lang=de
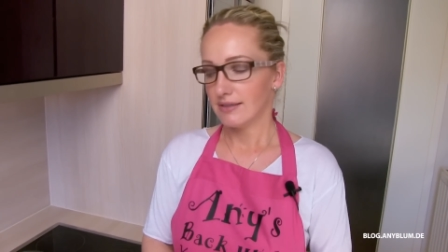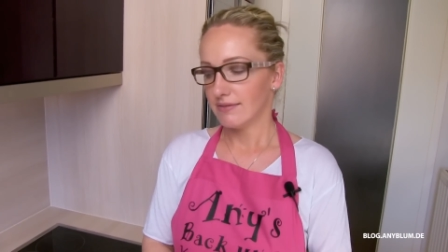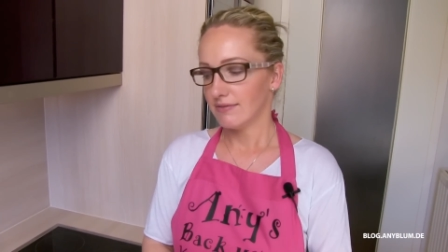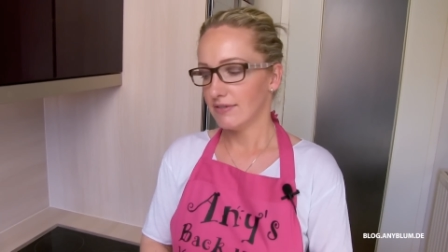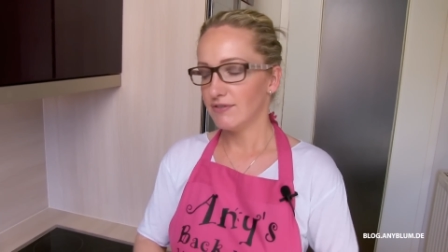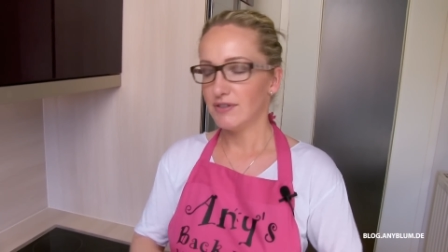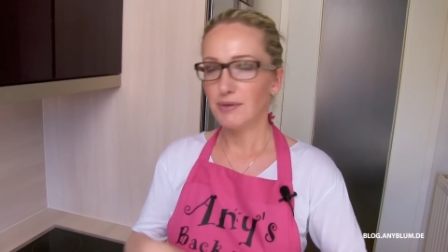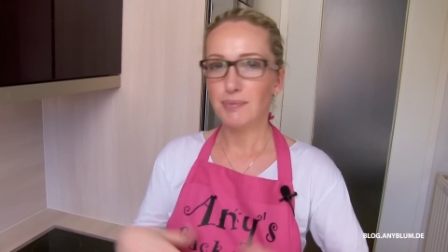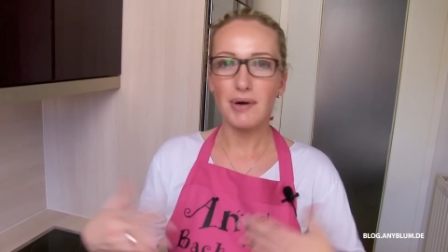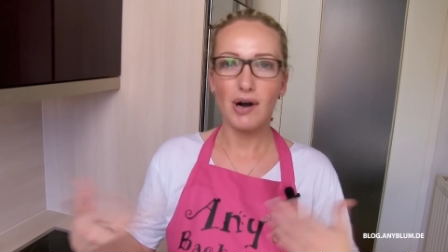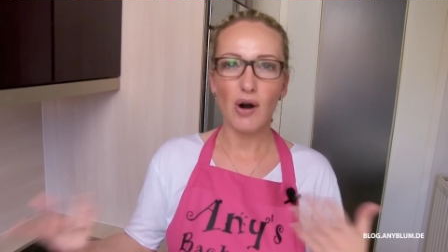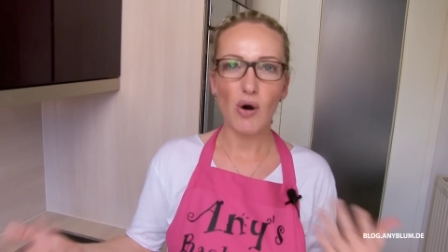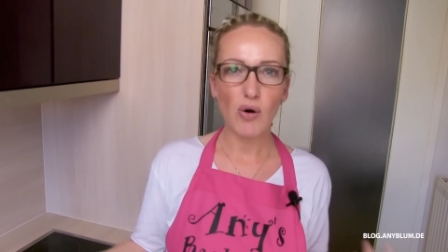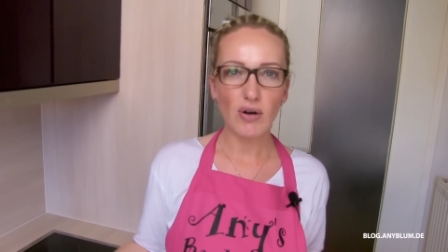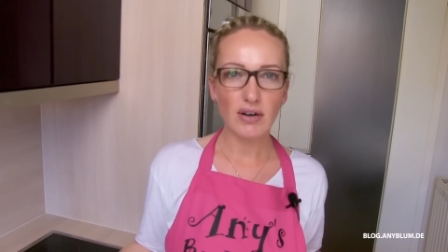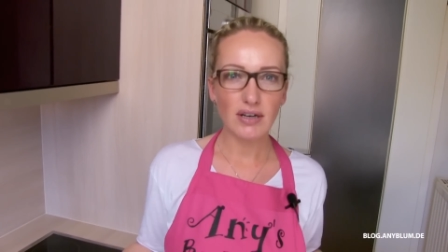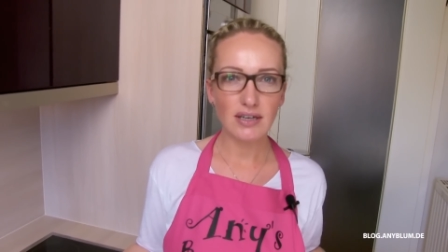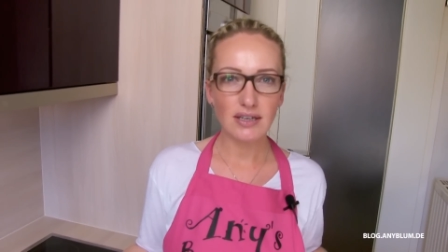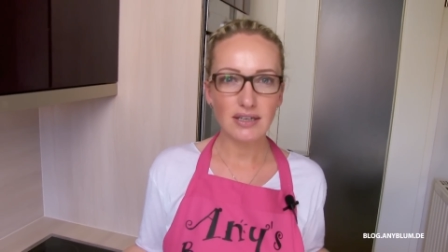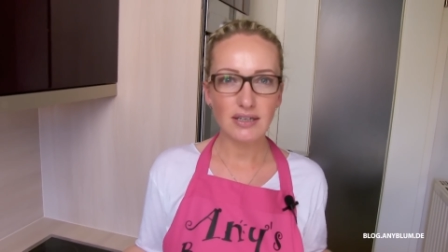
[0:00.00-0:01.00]
Wie viel
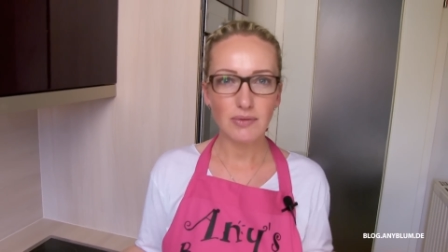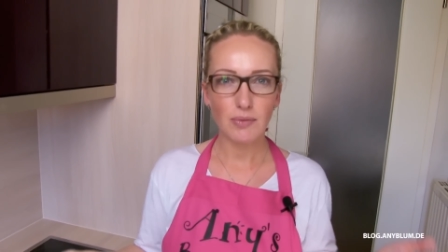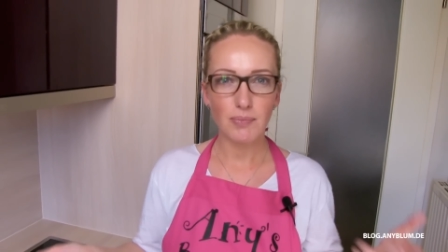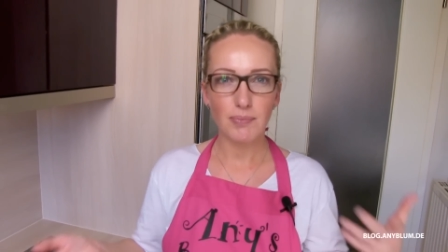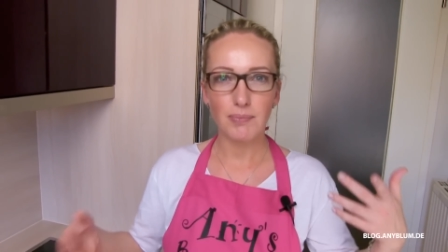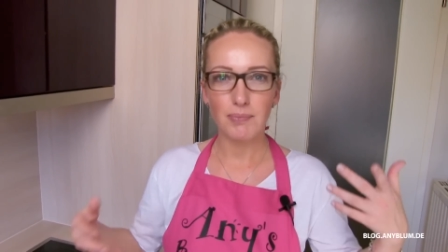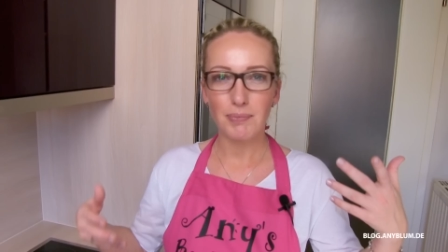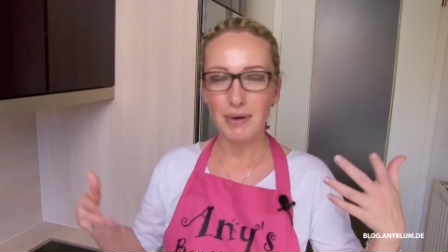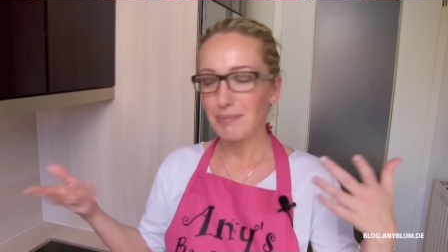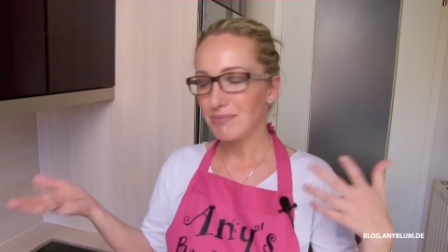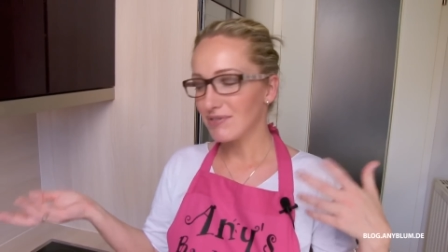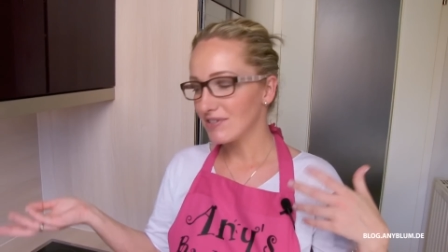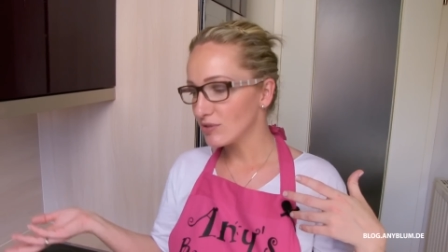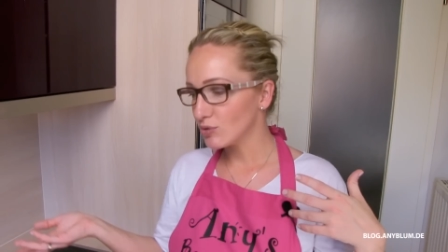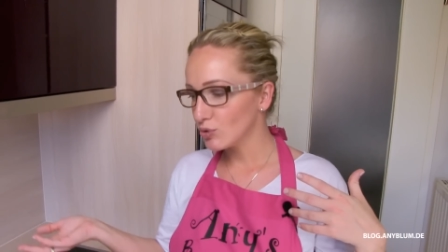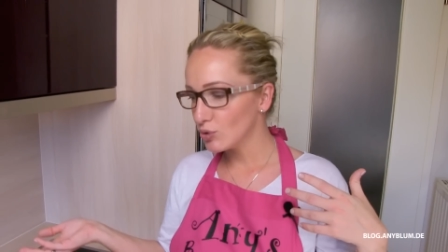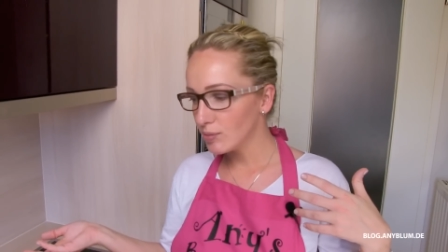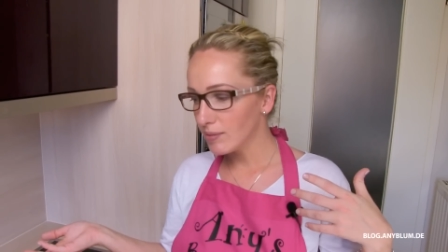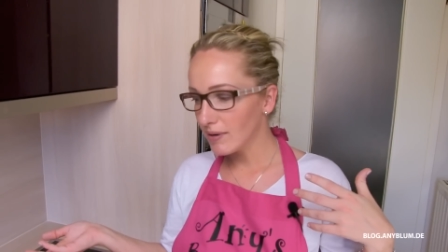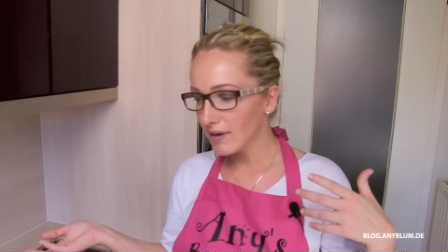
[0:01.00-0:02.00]
brauche ich? Bleibt
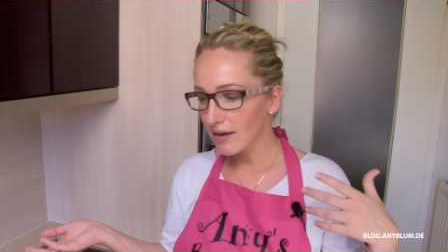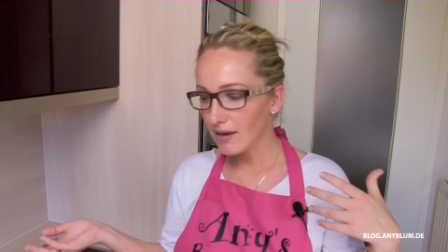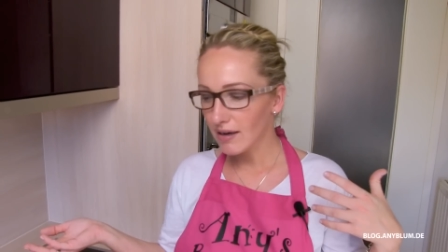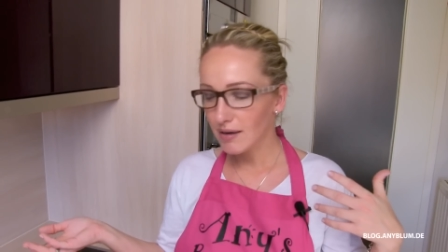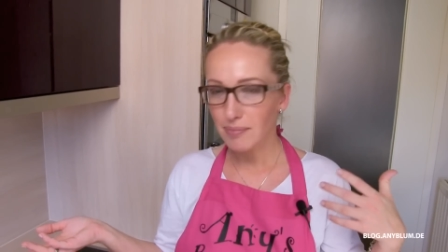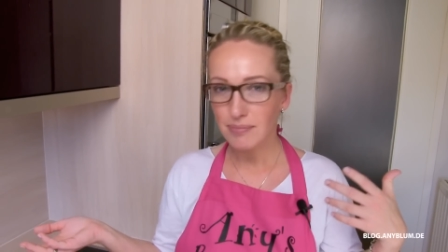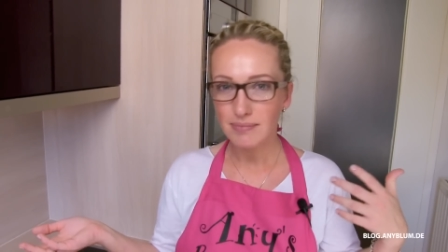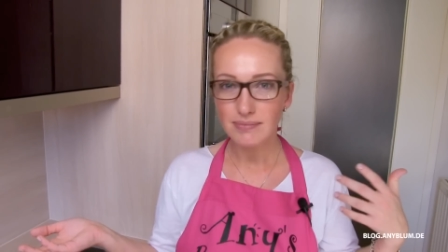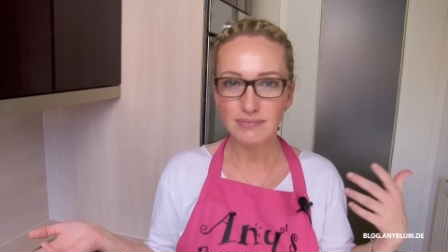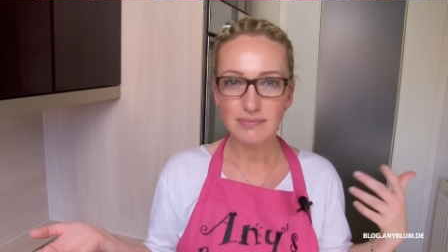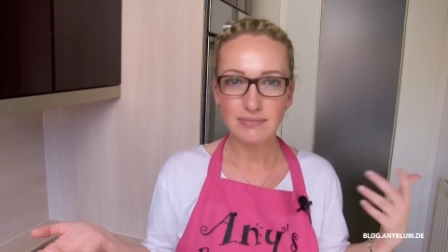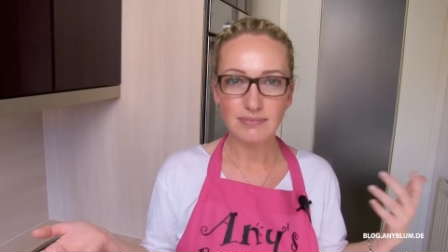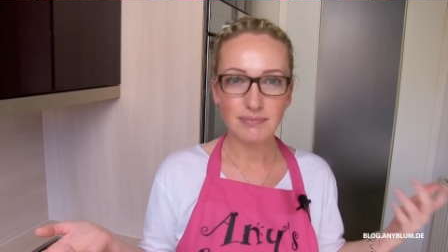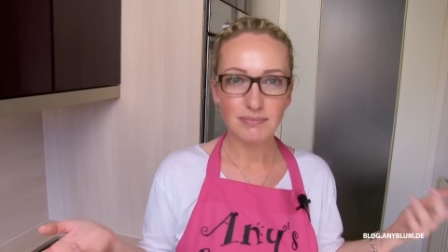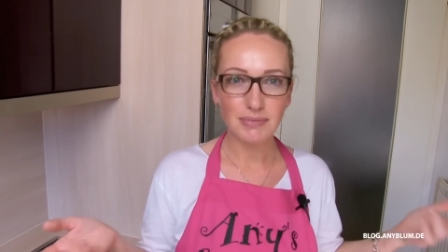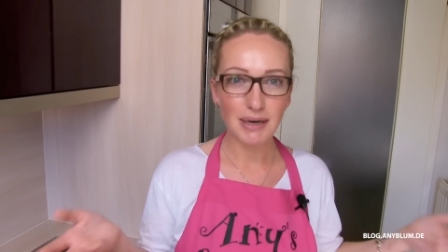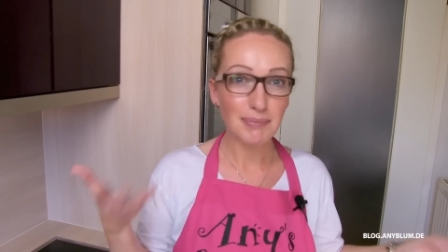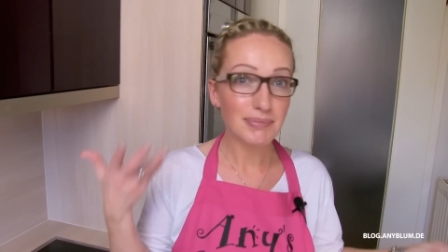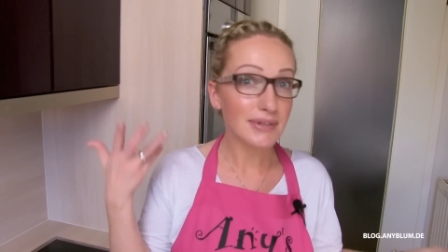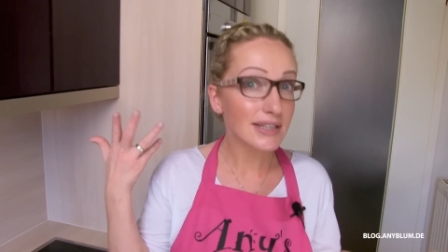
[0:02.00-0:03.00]
was über?
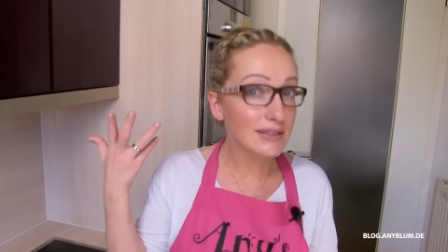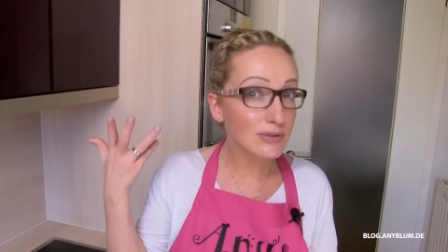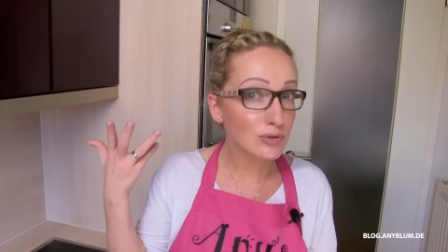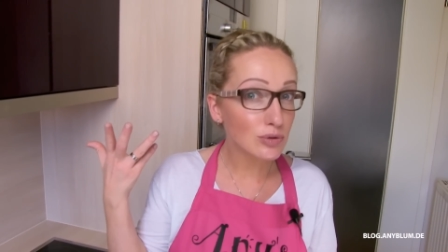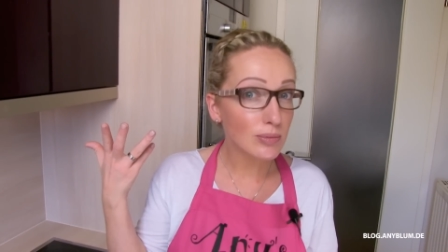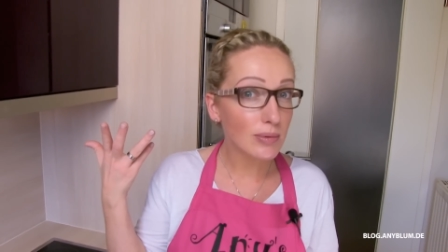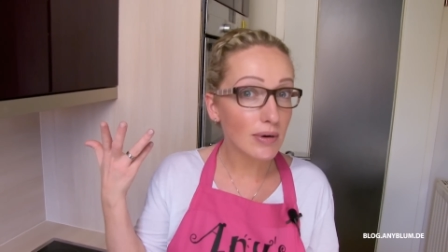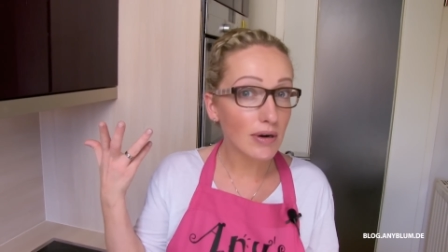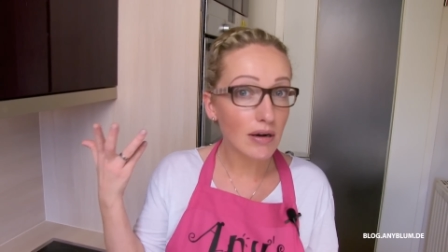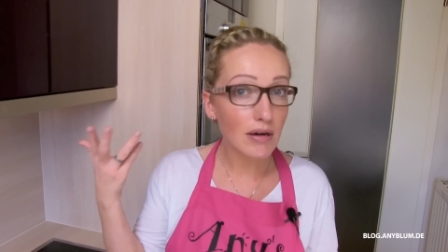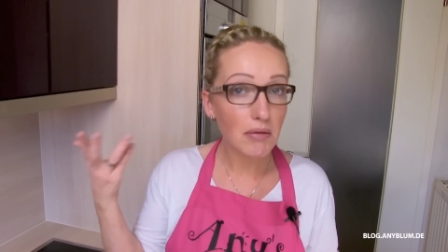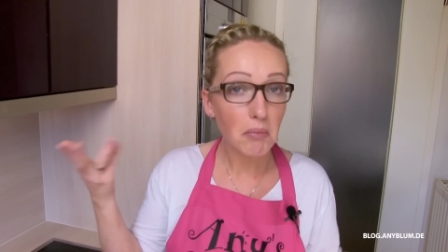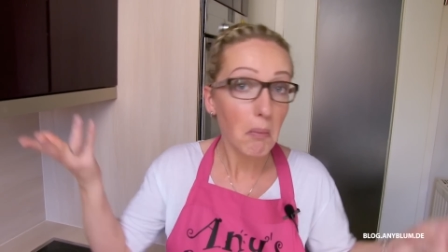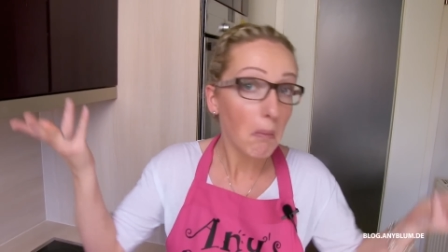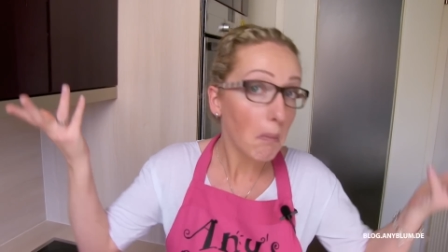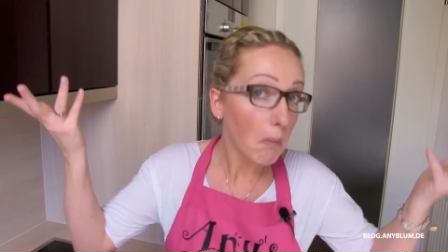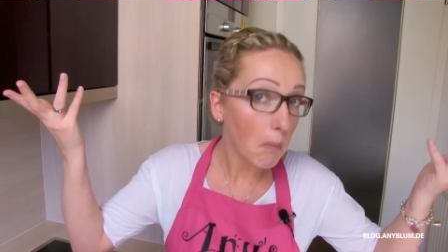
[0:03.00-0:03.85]
Bleibt nichts über?